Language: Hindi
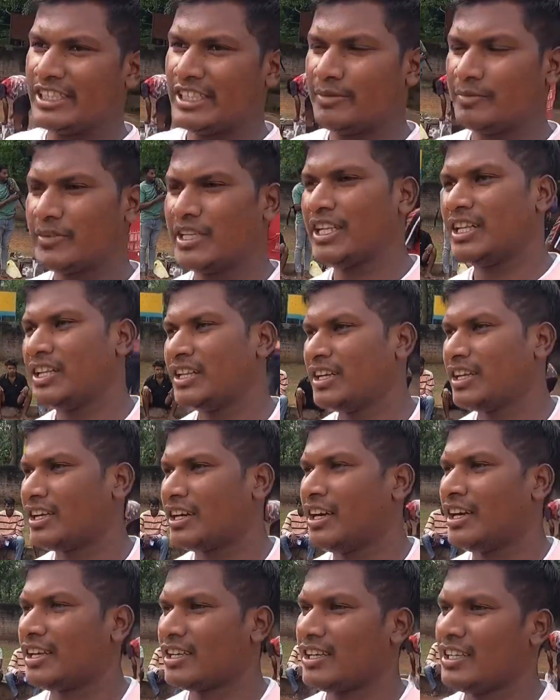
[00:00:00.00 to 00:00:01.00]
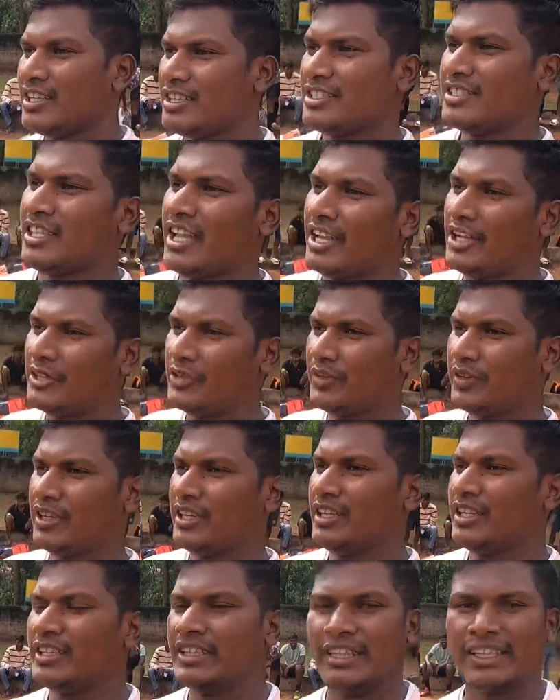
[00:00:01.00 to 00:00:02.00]
टीम खेलेगा कहाँ कहाँ से आए हुए
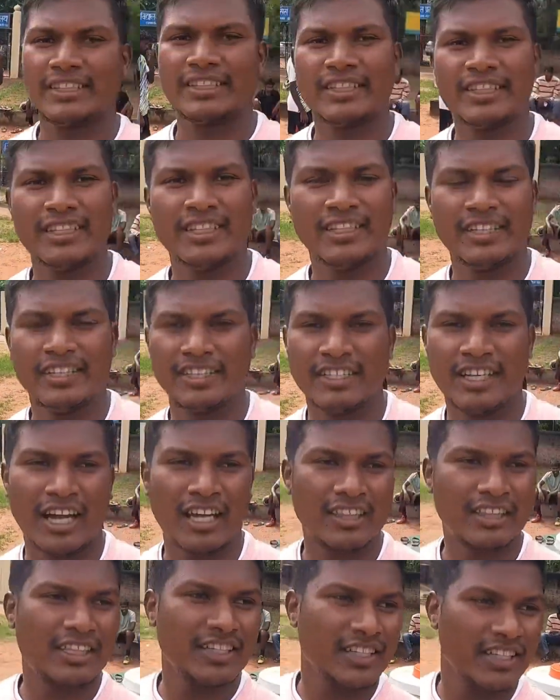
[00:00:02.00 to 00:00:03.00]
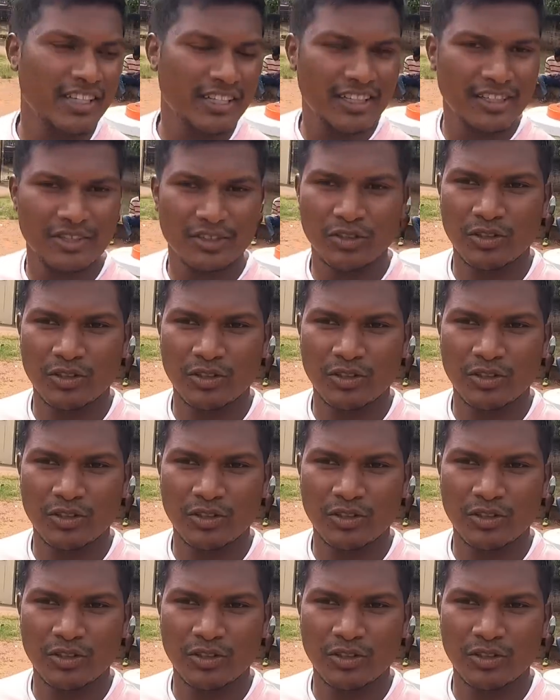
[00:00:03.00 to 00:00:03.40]
हैं देखते हैं दिखाते हैं